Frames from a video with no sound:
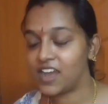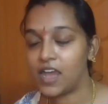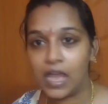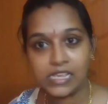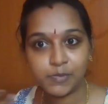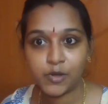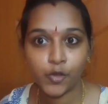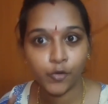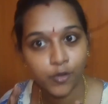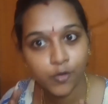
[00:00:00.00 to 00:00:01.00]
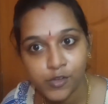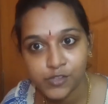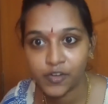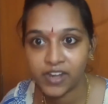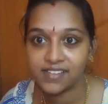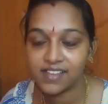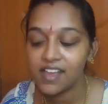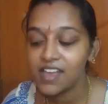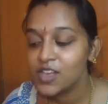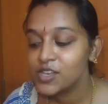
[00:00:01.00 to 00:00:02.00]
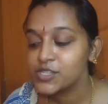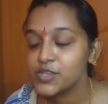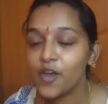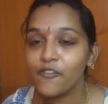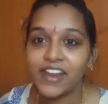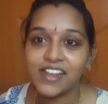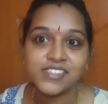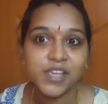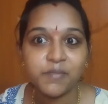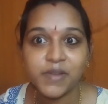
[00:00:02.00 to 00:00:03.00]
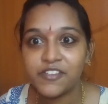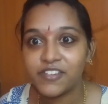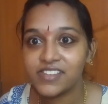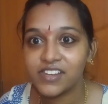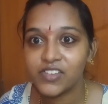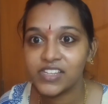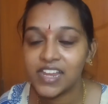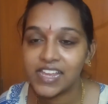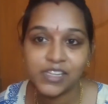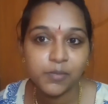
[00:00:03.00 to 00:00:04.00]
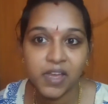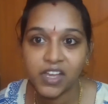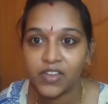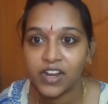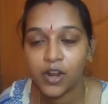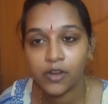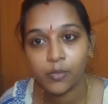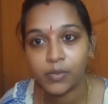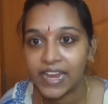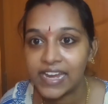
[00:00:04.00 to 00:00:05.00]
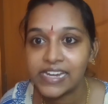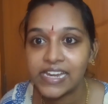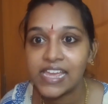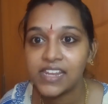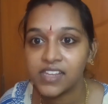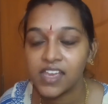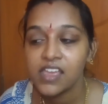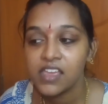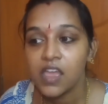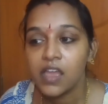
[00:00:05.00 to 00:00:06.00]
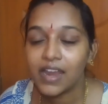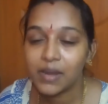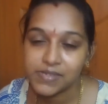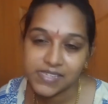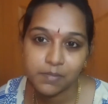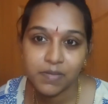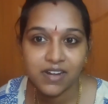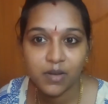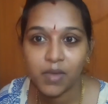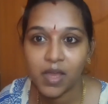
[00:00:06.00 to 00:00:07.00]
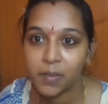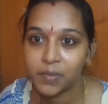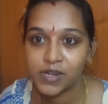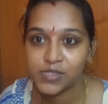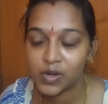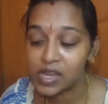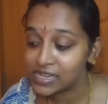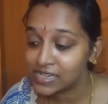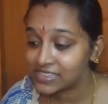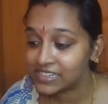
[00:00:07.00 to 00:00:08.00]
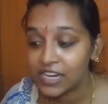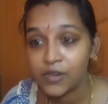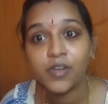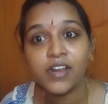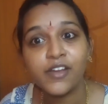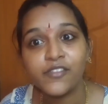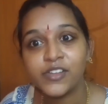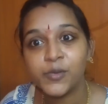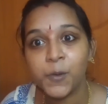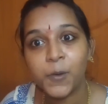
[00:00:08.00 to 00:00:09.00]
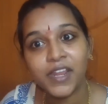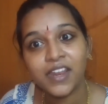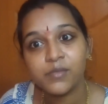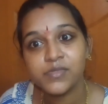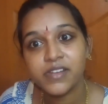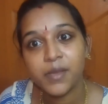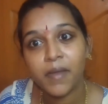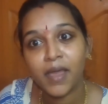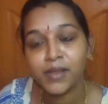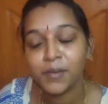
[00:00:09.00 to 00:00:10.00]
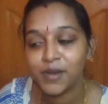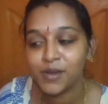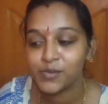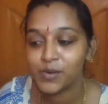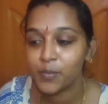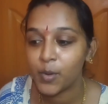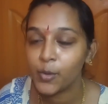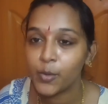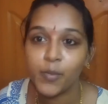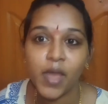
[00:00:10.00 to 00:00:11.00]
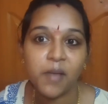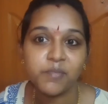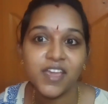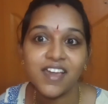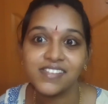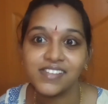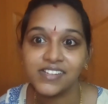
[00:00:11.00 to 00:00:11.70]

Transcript: ஹஸ்பண்டோட க்ளோஸ் ஃப்ரெண்டு தான் ஸோ அவங்க எனக்கு சென்ட் பண்ணி விட்டதில் வந்து நான் எதிர்பார்க்கவே இல்லை நான் கேட்டுகிட்டே இருந்தேன் கண்டிப்பாக சென்ட் பண்ணுறமா அப்படின்னு சொன்னாங்க திடீர்னு ஒரு நாள் வந்து உங்களுக்கு ஒரே அமைச்சிருக்கேன் பாரு அப்படின்னு சொல்கிறப்ப எனக்கு ரொம்ப ஹாப்பியாக இருந்தது